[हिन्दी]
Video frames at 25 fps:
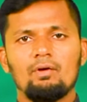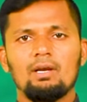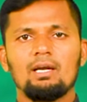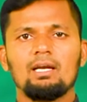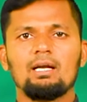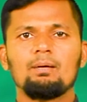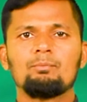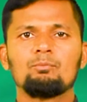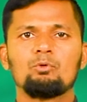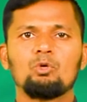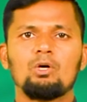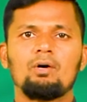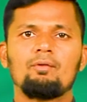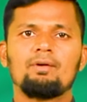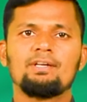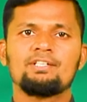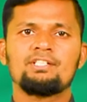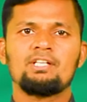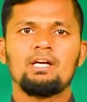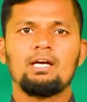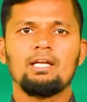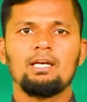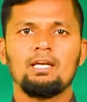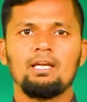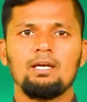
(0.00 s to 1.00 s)
वेलकम टू अवर
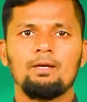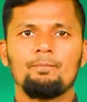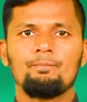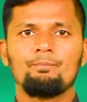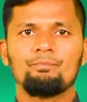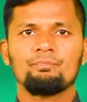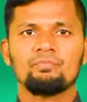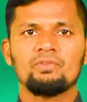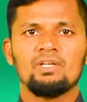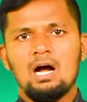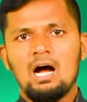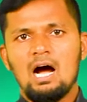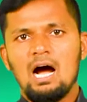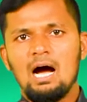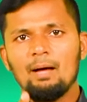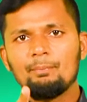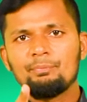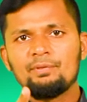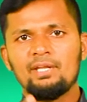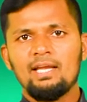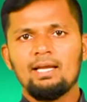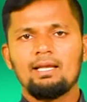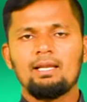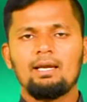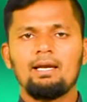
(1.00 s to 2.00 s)
चैनल आप
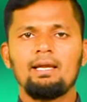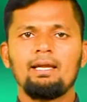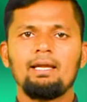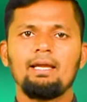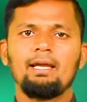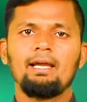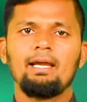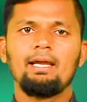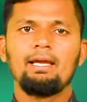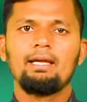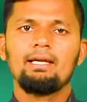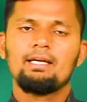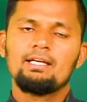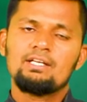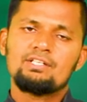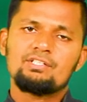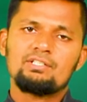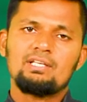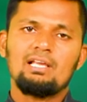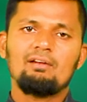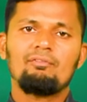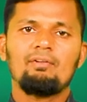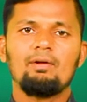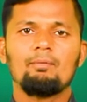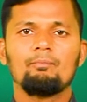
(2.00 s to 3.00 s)
देख रहे हैं
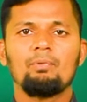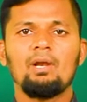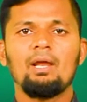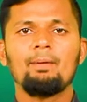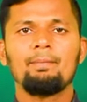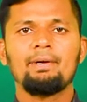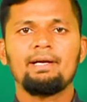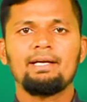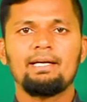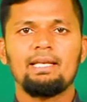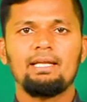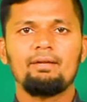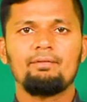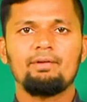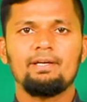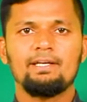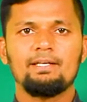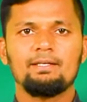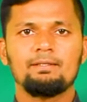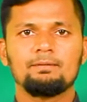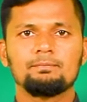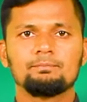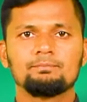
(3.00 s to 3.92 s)
सेल्फ एम्प्लॉयमेंट टीवी